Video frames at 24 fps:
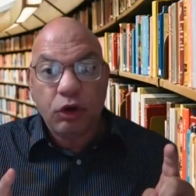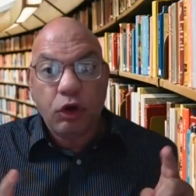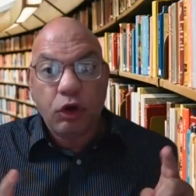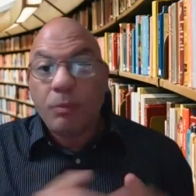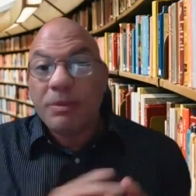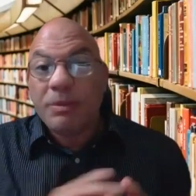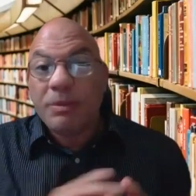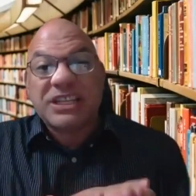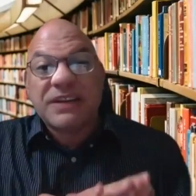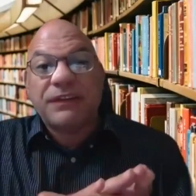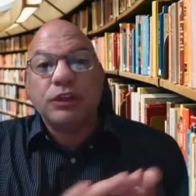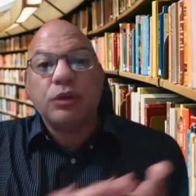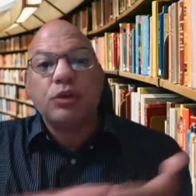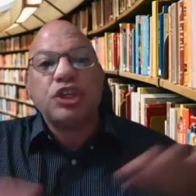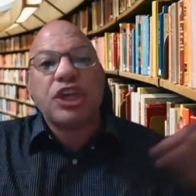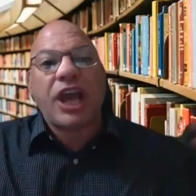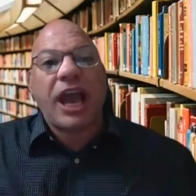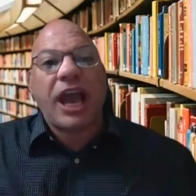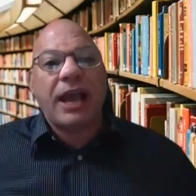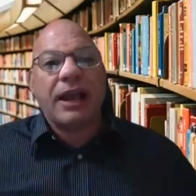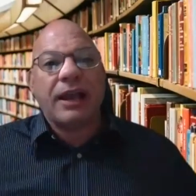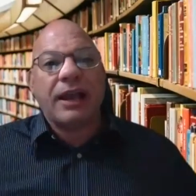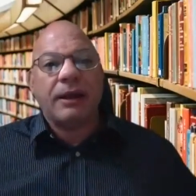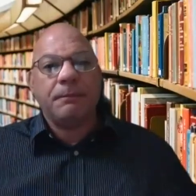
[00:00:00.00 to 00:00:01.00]
وما استفادوش
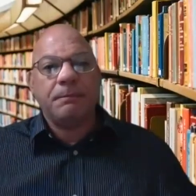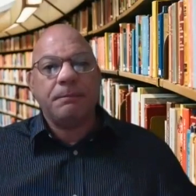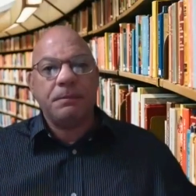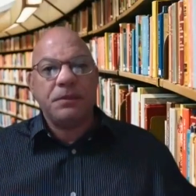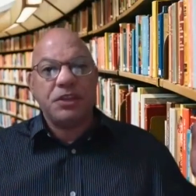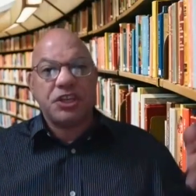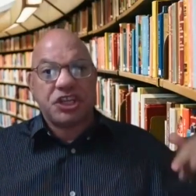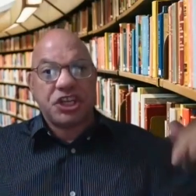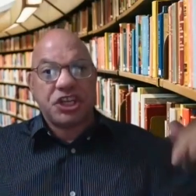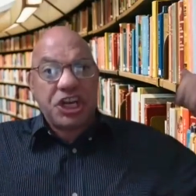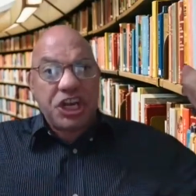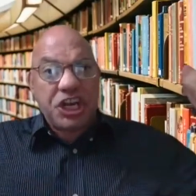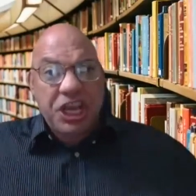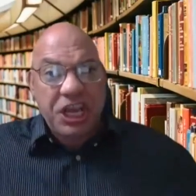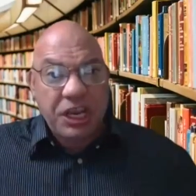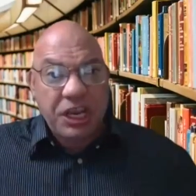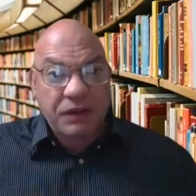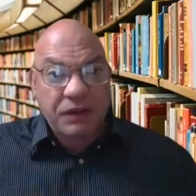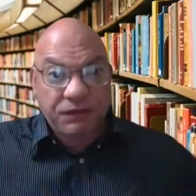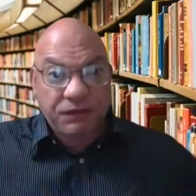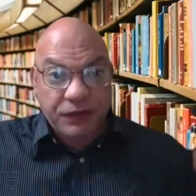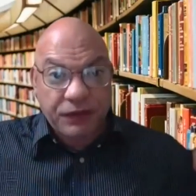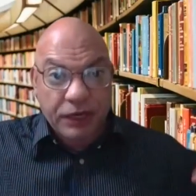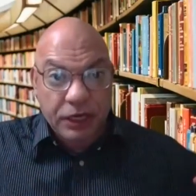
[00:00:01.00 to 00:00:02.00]
حاجه
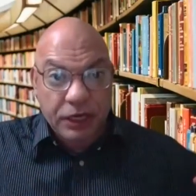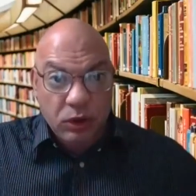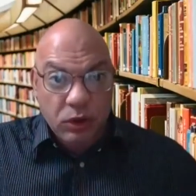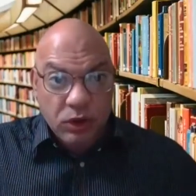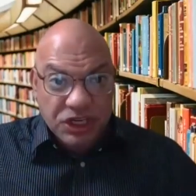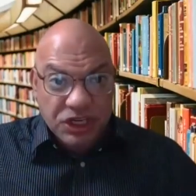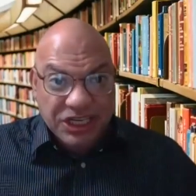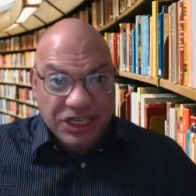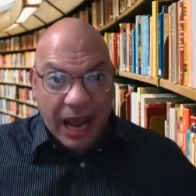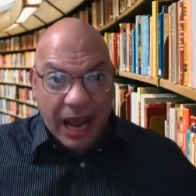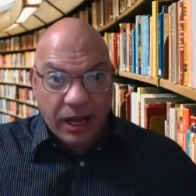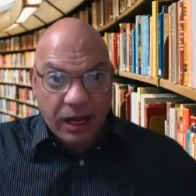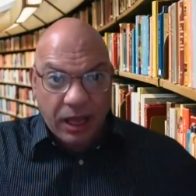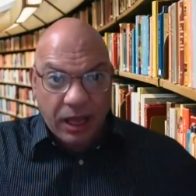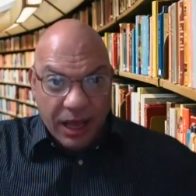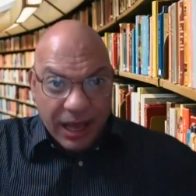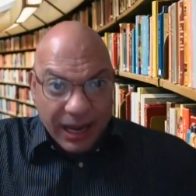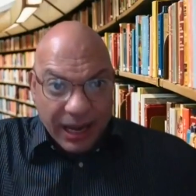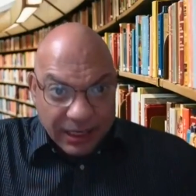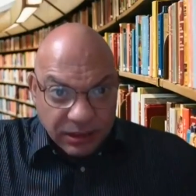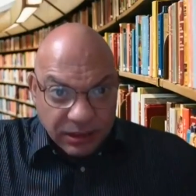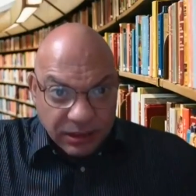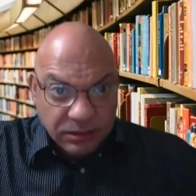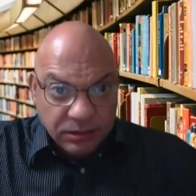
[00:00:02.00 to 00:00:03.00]
سنين فلوس على
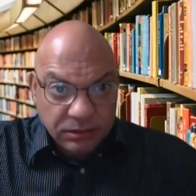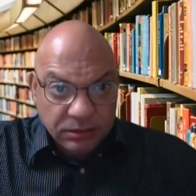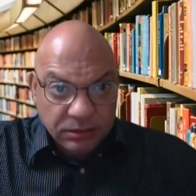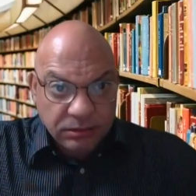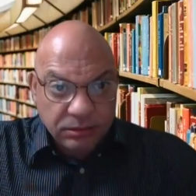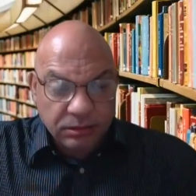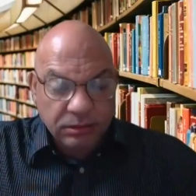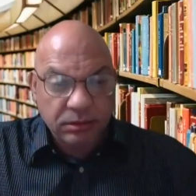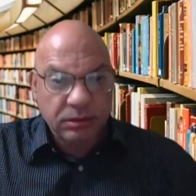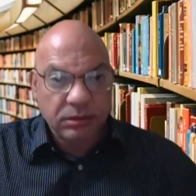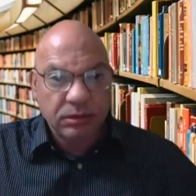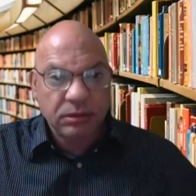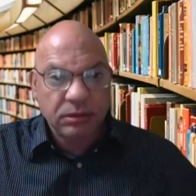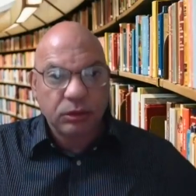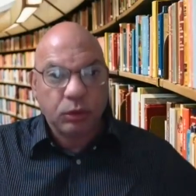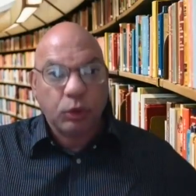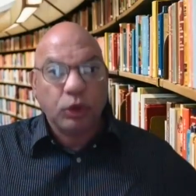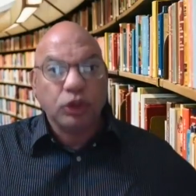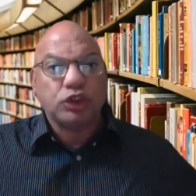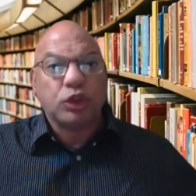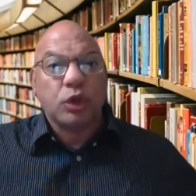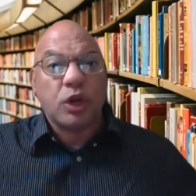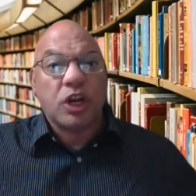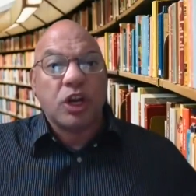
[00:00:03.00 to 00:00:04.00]
الارض
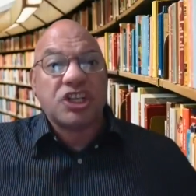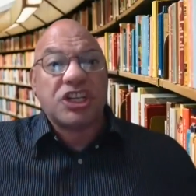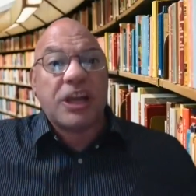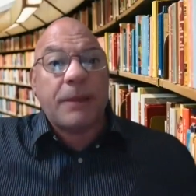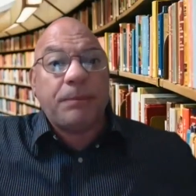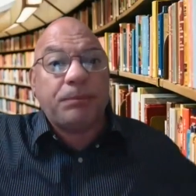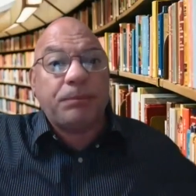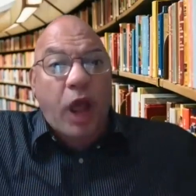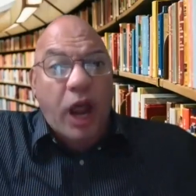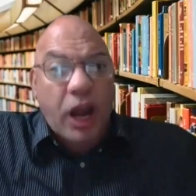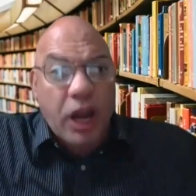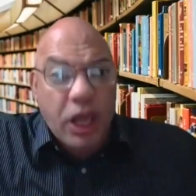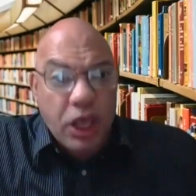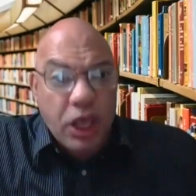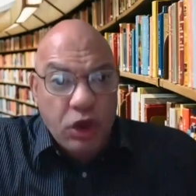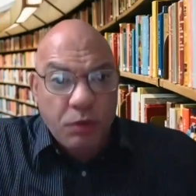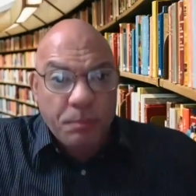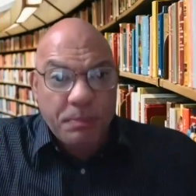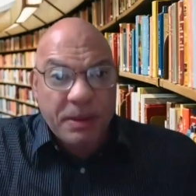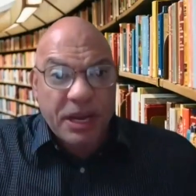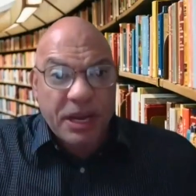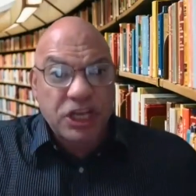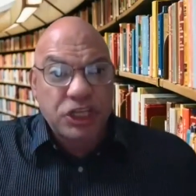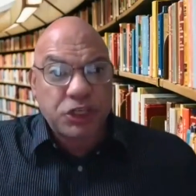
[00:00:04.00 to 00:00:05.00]
وانتوا نصبتوا
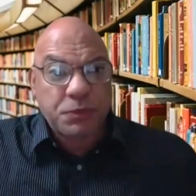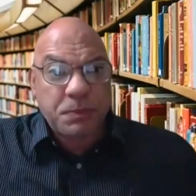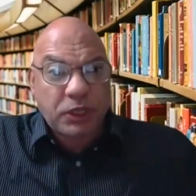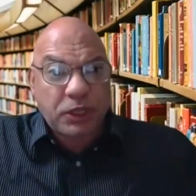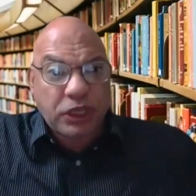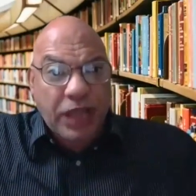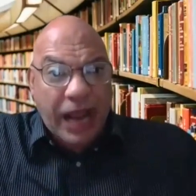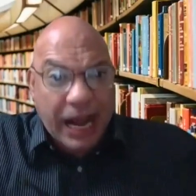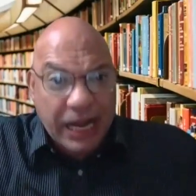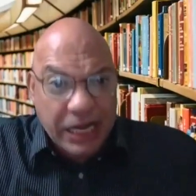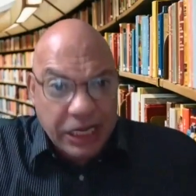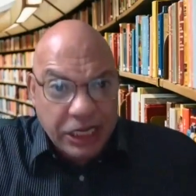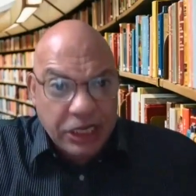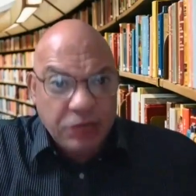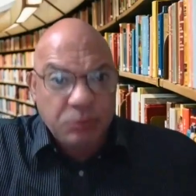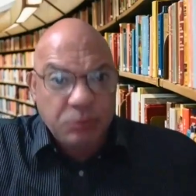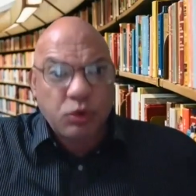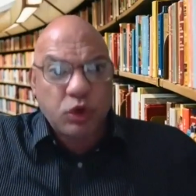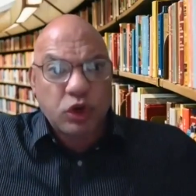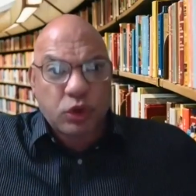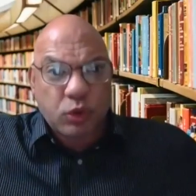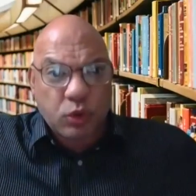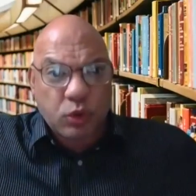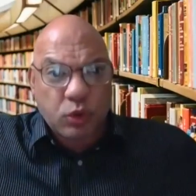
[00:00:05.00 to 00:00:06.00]
عليهم باسم التعليم
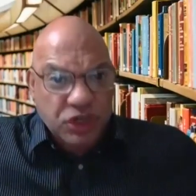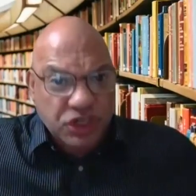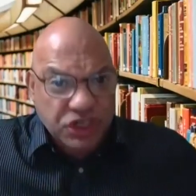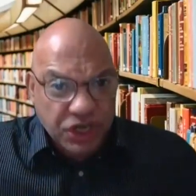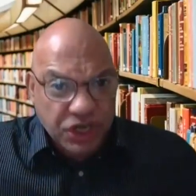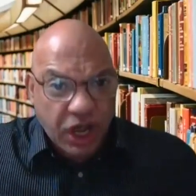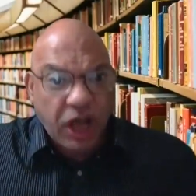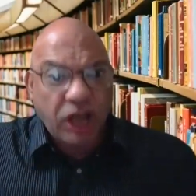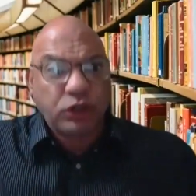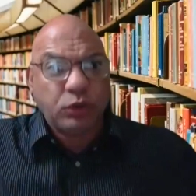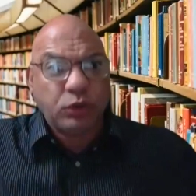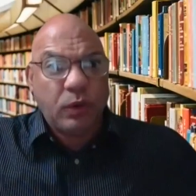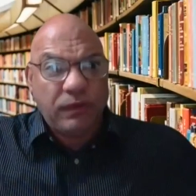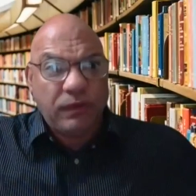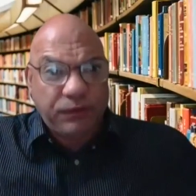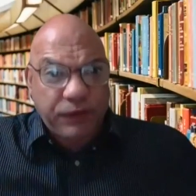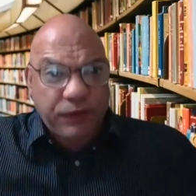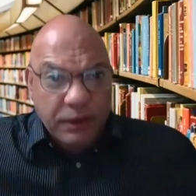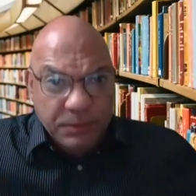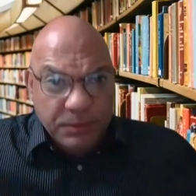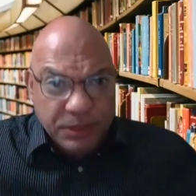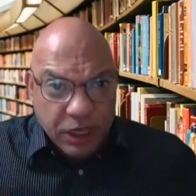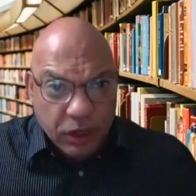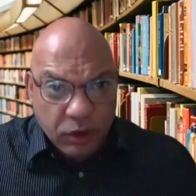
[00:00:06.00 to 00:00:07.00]
والكورسات
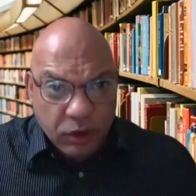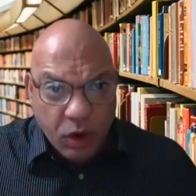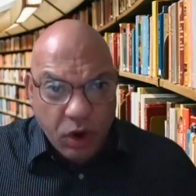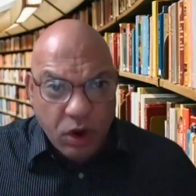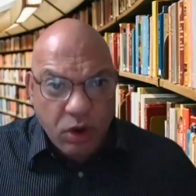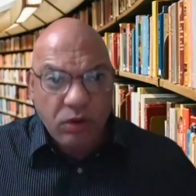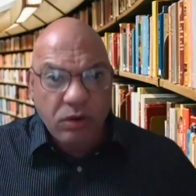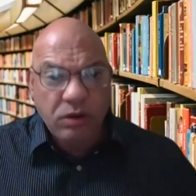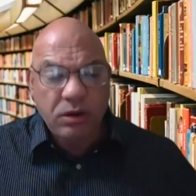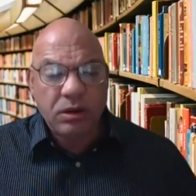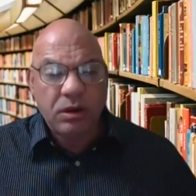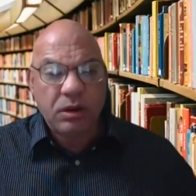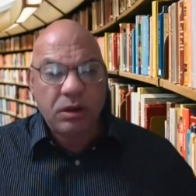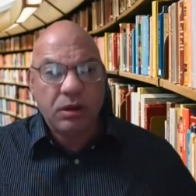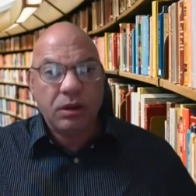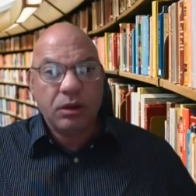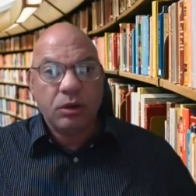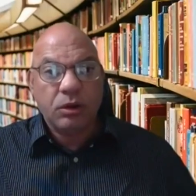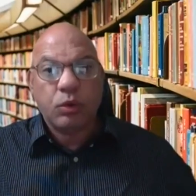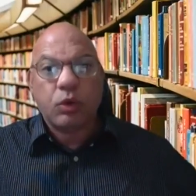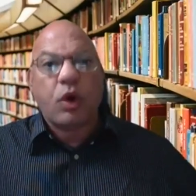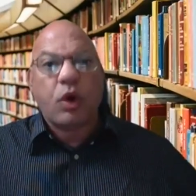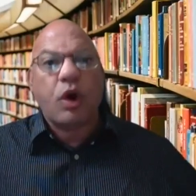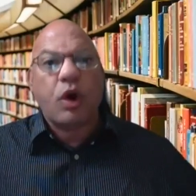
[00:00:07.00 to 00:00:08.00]
والفيلم ده كله
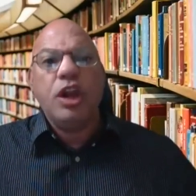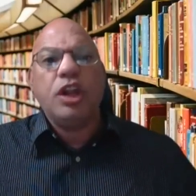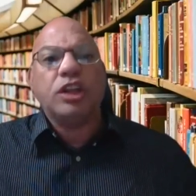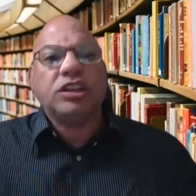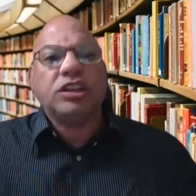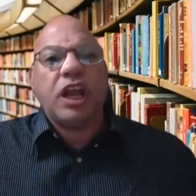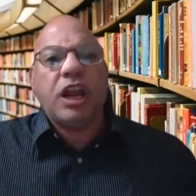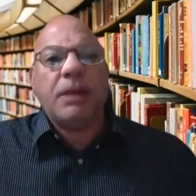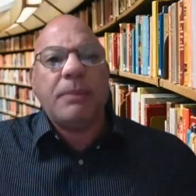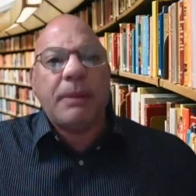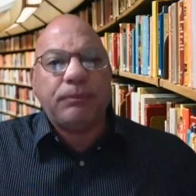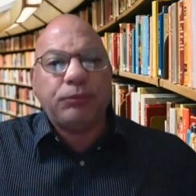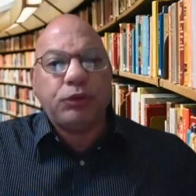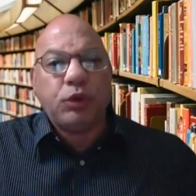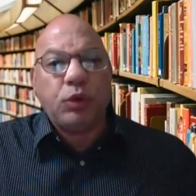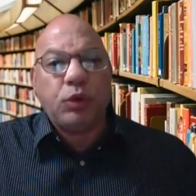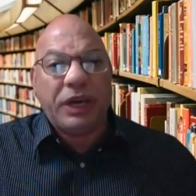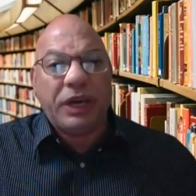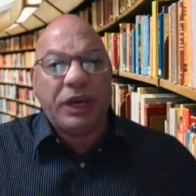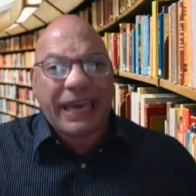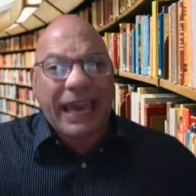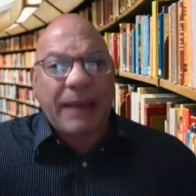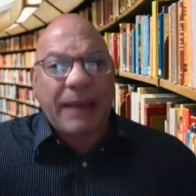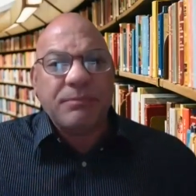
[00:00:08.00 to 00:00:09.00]
وكل الطلبه
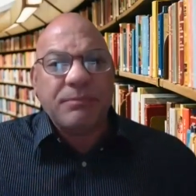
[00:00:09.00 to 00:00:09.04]
بتوعي